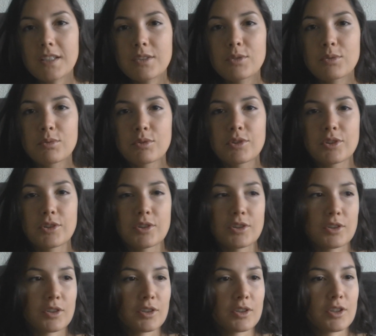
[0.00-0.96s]
Donc
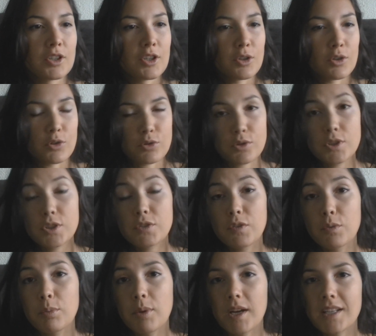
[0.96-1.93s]
euh, aujourd'hui je vais
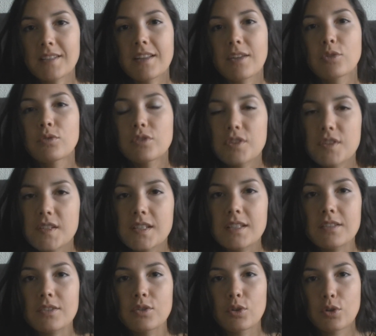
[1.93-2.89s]
vous parler d'un nouveau
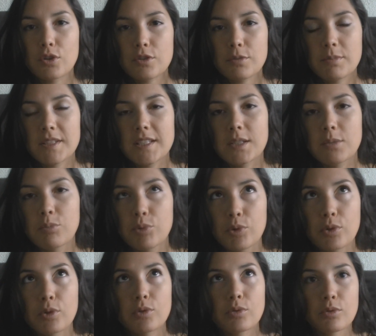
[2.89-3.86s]
site de cosmétiques bio.